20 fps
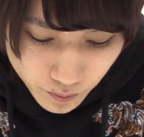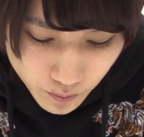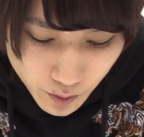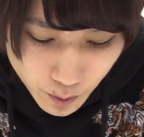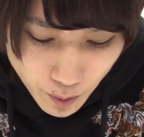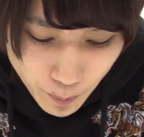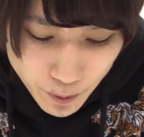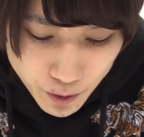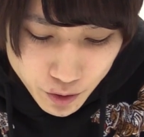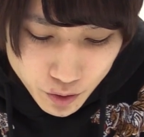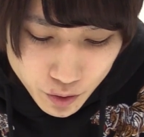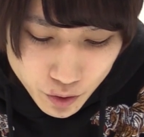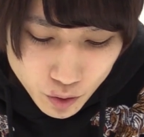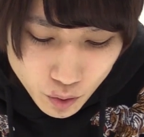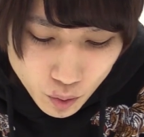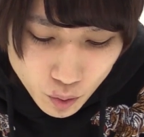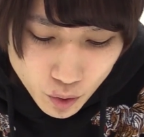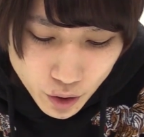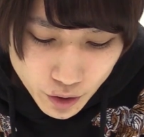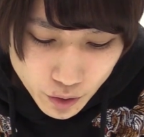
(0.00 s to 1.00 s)
でもやっぱ通
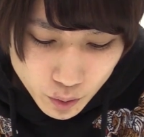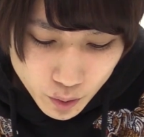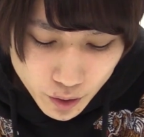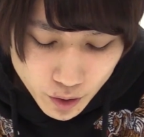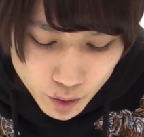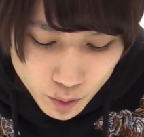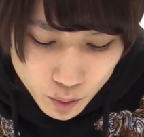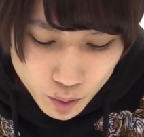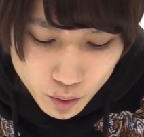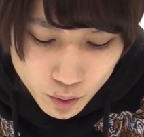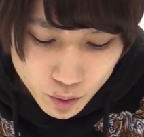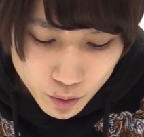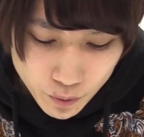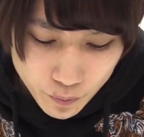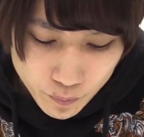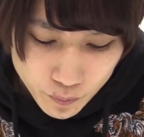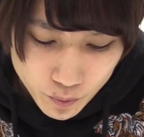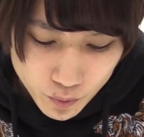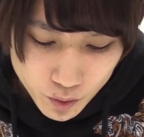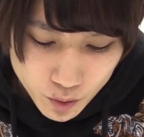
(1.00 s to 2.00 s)
常降臨とかだと
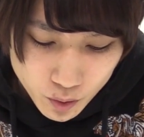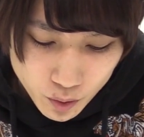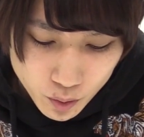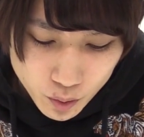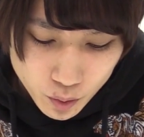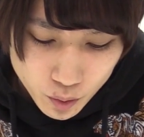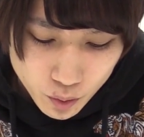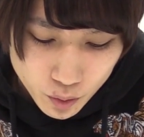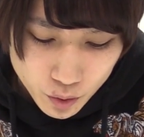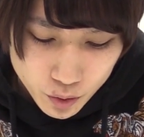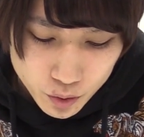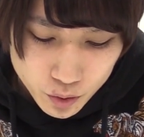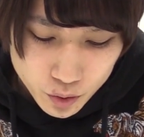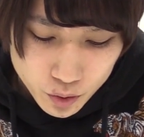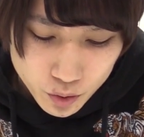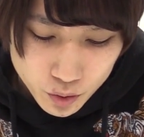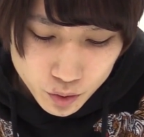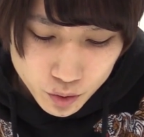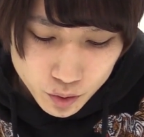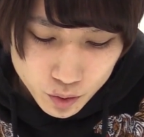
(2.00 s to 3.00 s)
こう
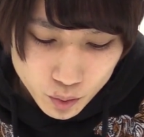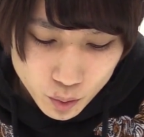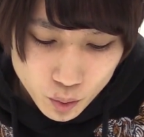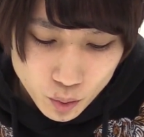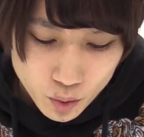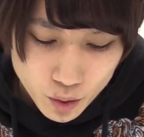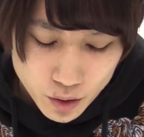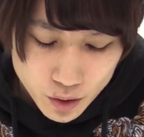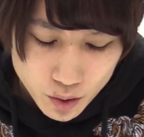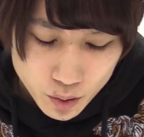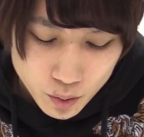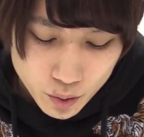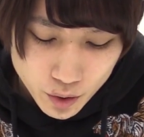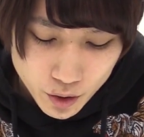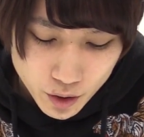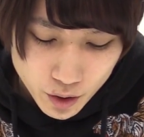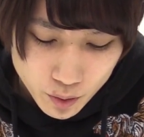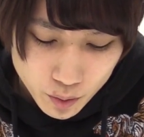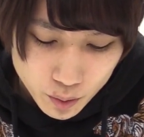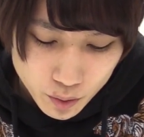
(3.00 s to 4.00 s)
いうところがすご
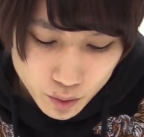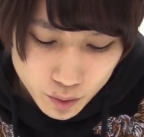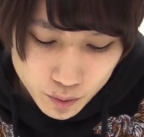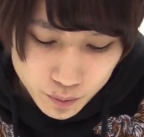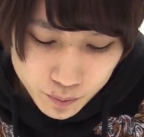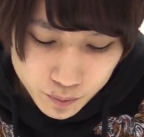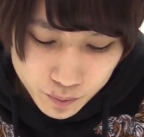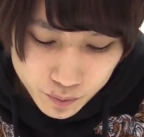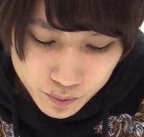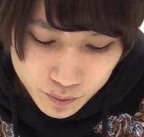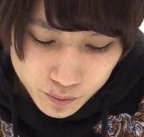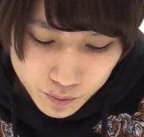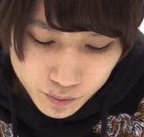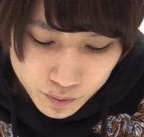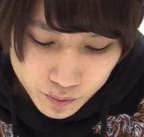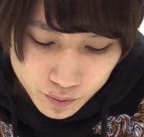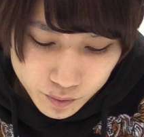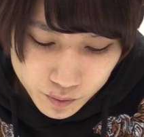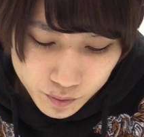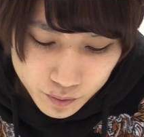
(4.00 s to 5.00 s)
いあの
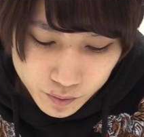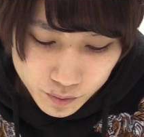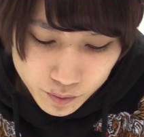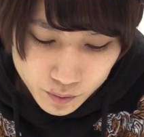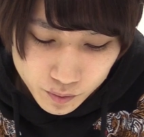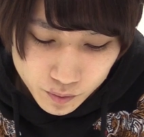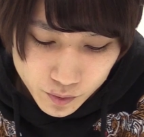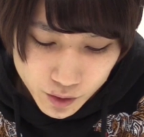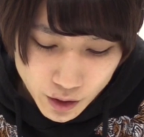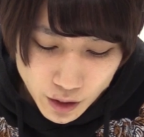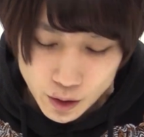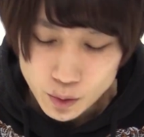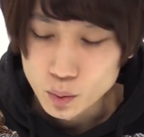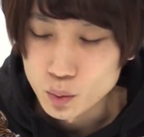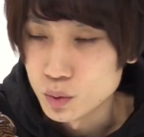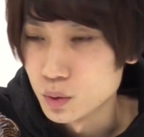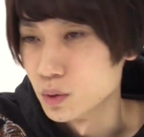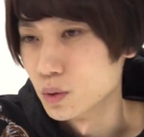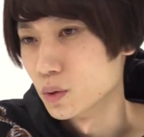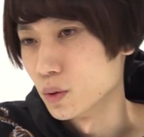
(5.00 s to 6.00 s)
イラッ
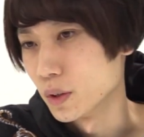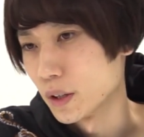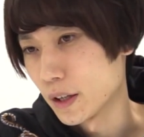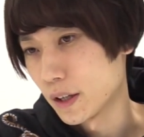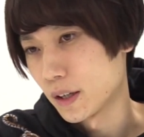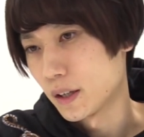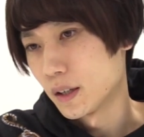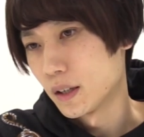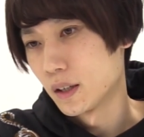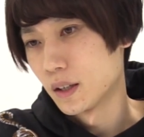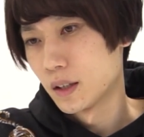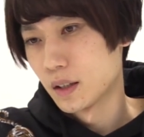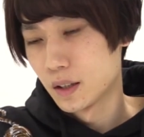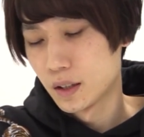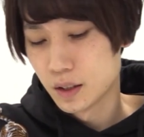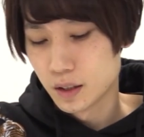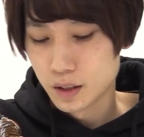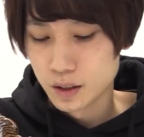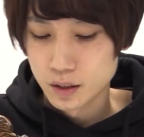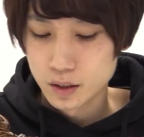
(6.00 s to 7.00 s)
とくるので
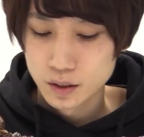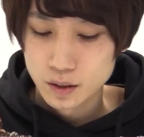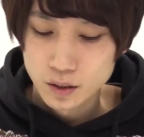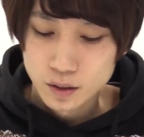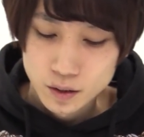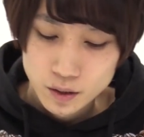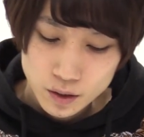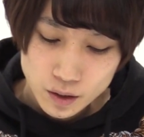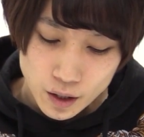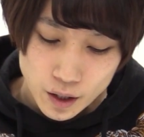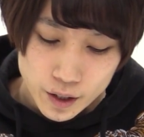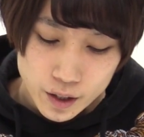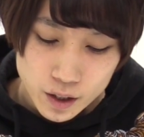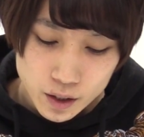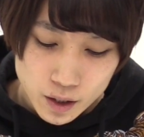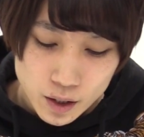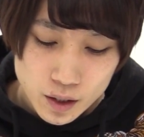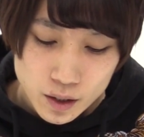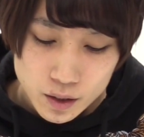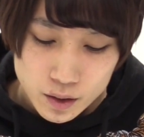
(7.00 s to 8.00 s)
相
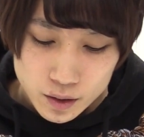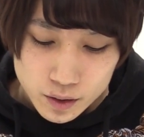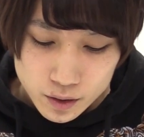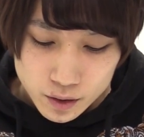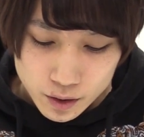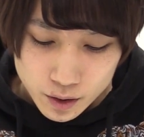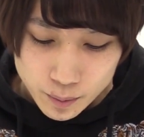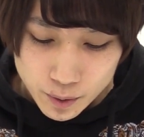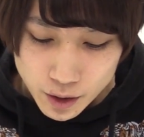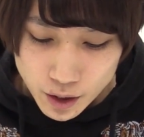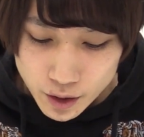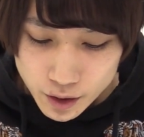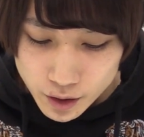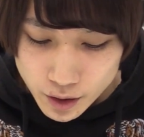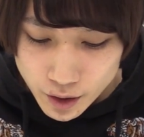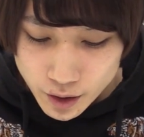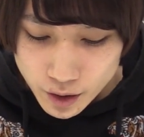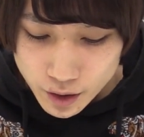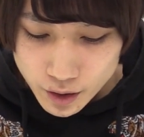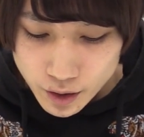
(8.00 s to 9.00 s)
方やっぱ単
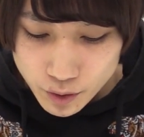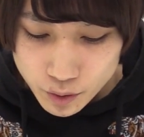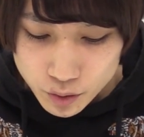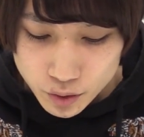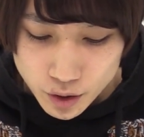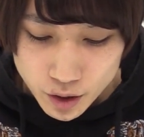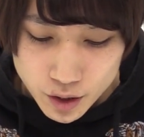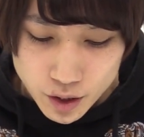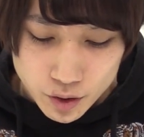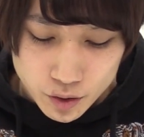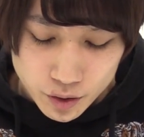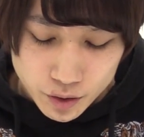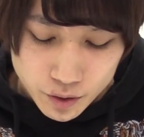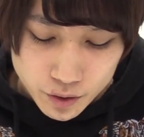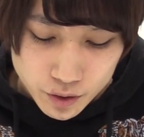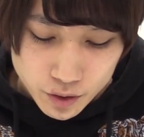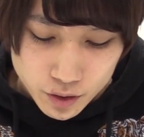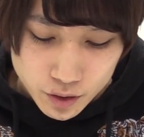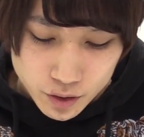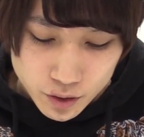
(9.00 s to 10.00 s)
体火力出せる
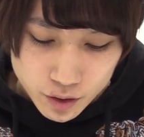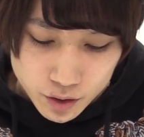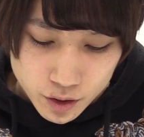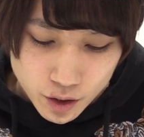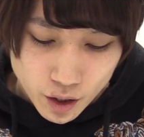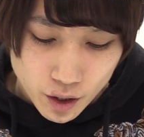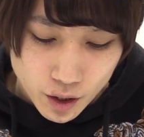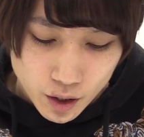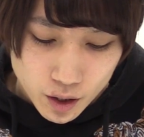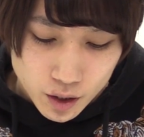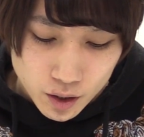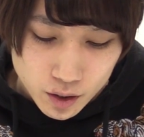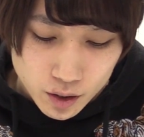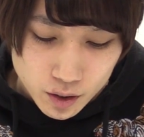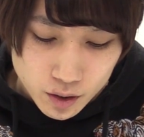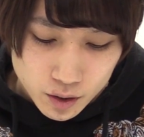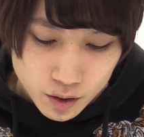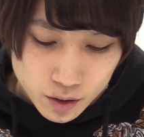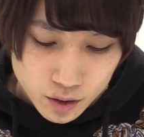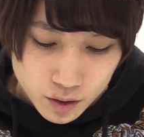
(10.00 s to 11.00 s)
キャラ
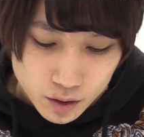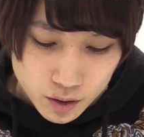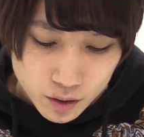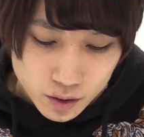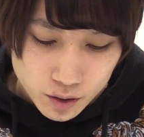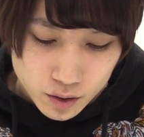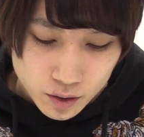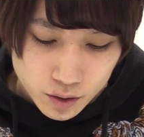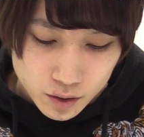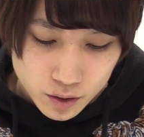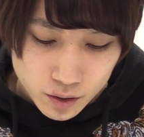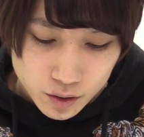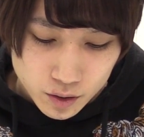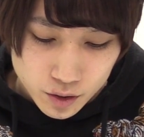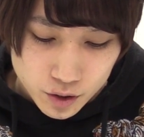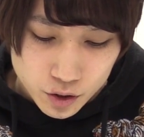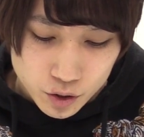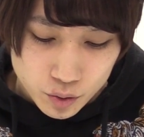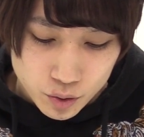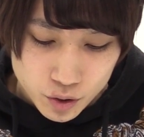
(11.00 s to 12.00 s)

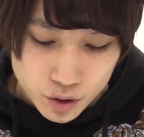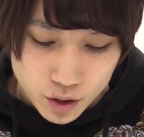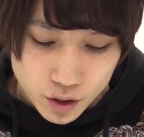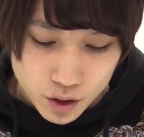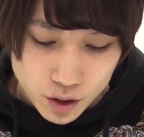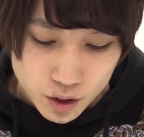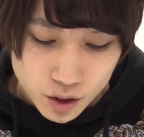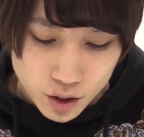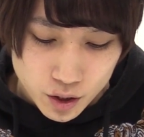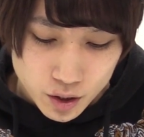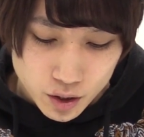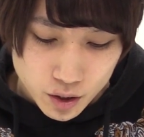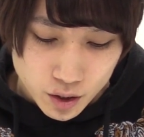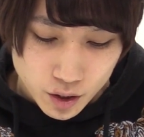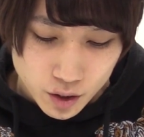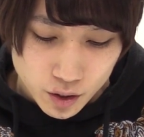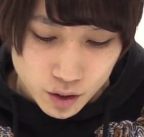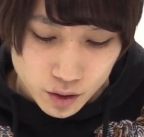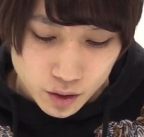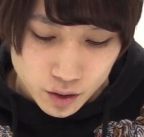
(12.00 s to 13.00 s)
一緒に連れていきたいです
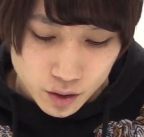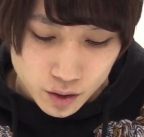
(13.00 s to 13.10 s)
ね